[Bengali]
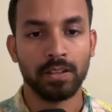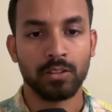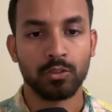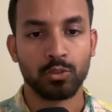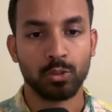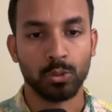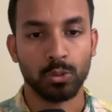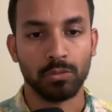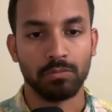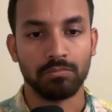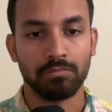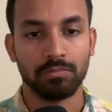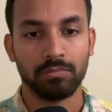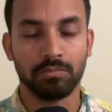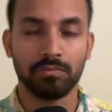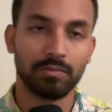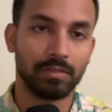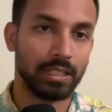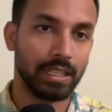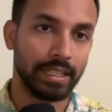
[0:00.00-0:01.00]
সো
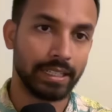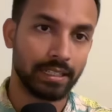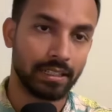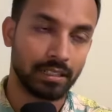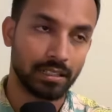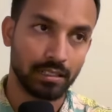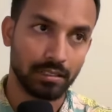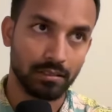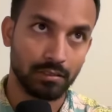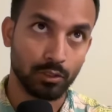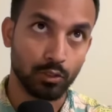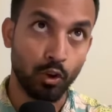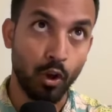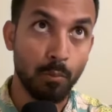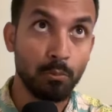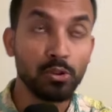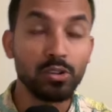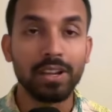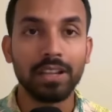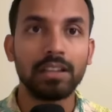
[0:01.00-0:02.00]
এটার
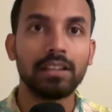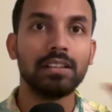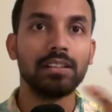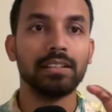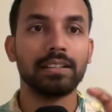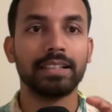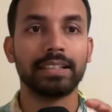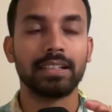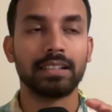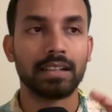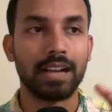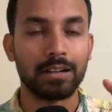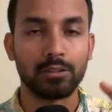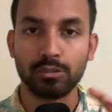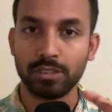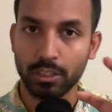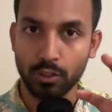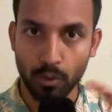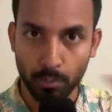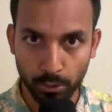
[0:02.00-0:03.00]
কমিউনাল এটার
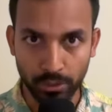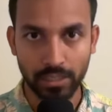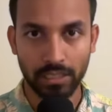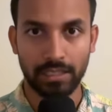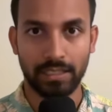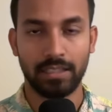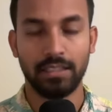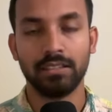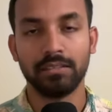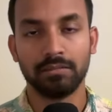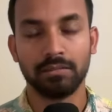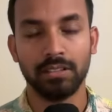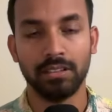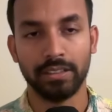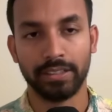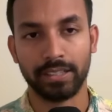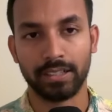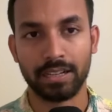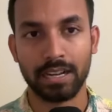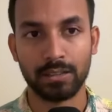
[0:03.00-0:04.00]
কারণটা কমিউনাল না
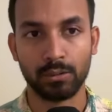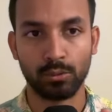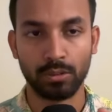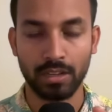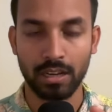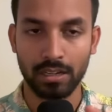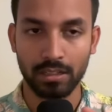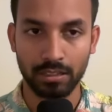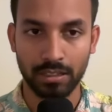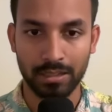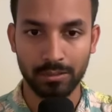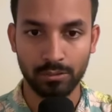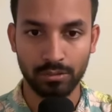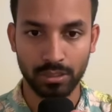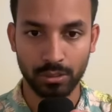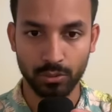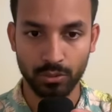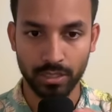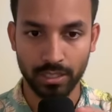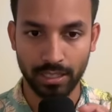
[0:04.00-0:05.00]
এটার কারণটা
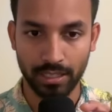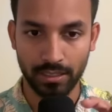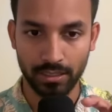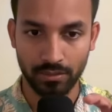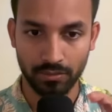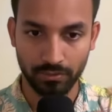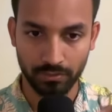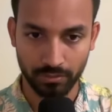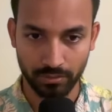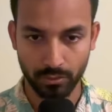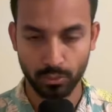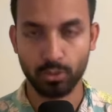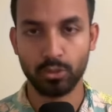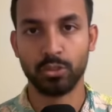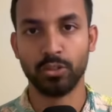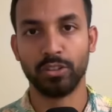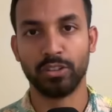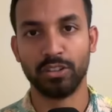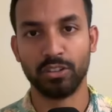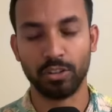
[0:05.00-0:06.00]
হচ্ছে কাইন্ড অফ সোশ্যো
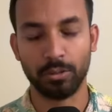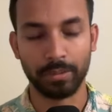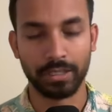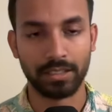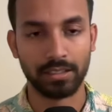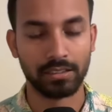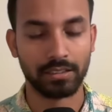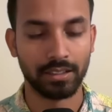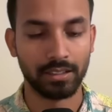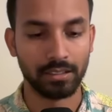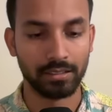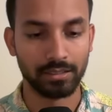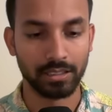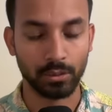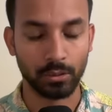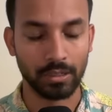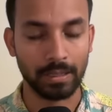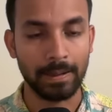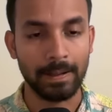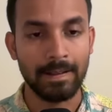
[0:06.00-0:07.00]
ইকোনমিক্যাল রাইট যাই
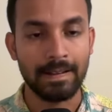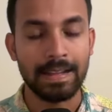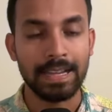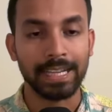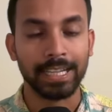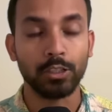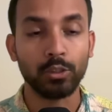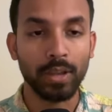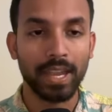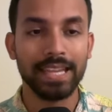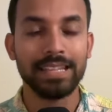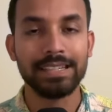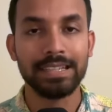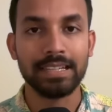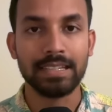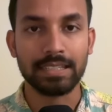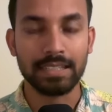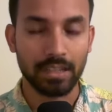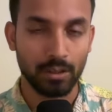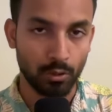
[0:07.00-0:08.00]
হোক কিন্তু এই
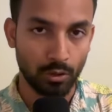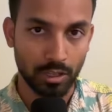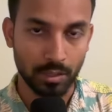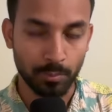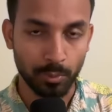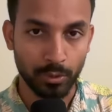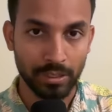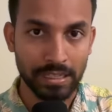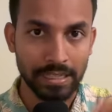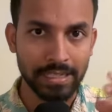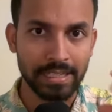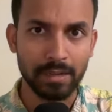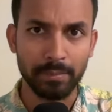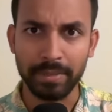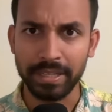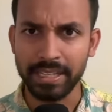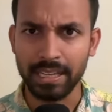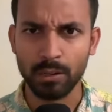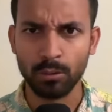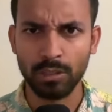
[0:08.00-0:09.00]
জিনিসটা হওয়ার পর ইন্ডিয়ান
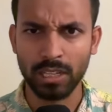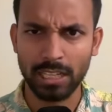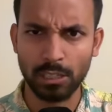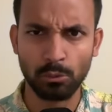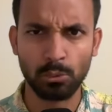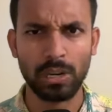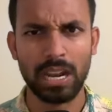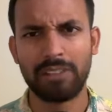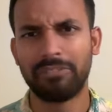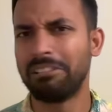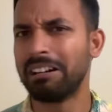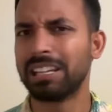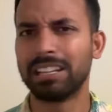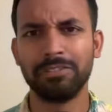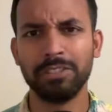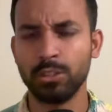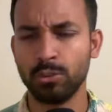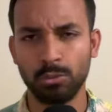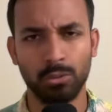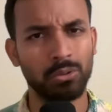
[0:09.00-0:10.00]
মিডিয়াগুলো কিন্তু
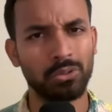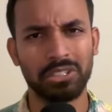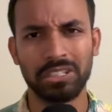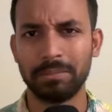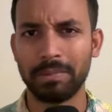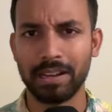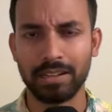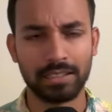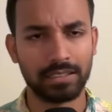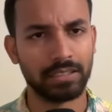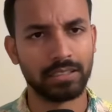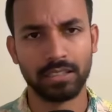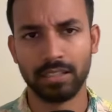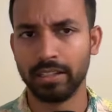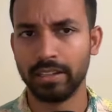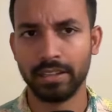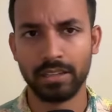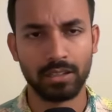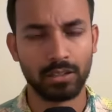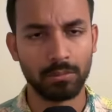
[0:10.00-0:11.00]
লাফালাফি শুরু করছে বাংলাদেশে
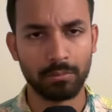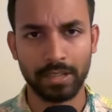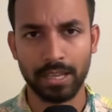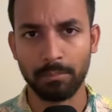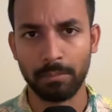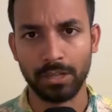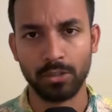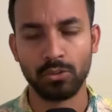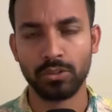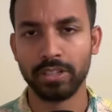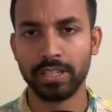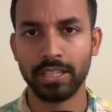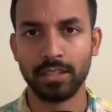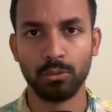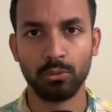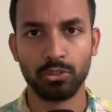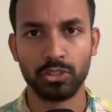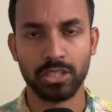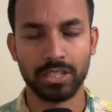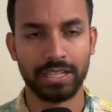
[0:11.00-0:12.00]
মাইনরিটি
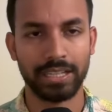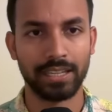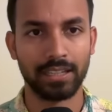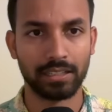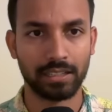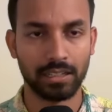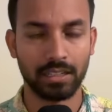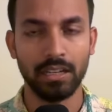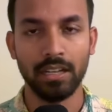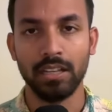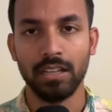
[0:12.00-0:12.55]
হচ্ছে সেখানকার